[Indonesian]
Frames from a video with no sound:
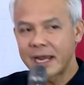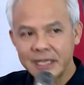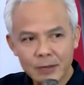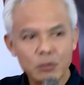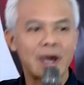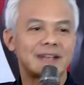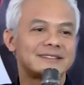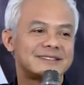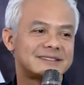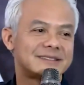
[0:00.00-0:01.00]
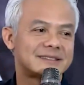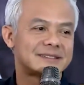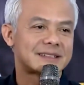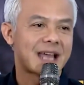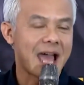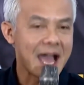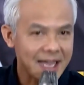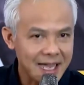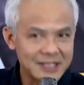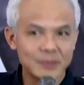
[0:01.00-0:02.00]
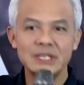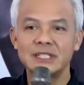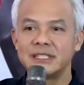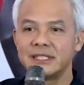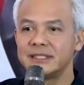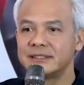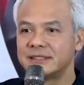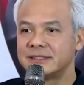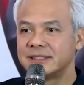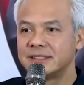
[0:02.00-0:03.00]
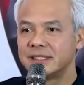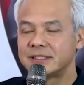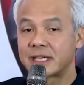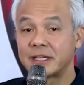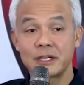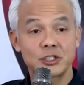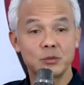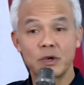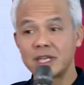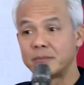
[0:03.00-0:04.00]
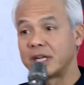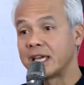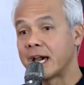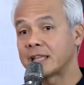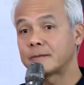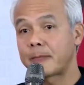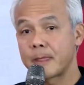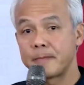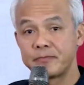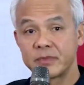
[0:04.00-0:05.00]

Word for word: Para ilmuwan, akademisi, saya kira semuanya melihat,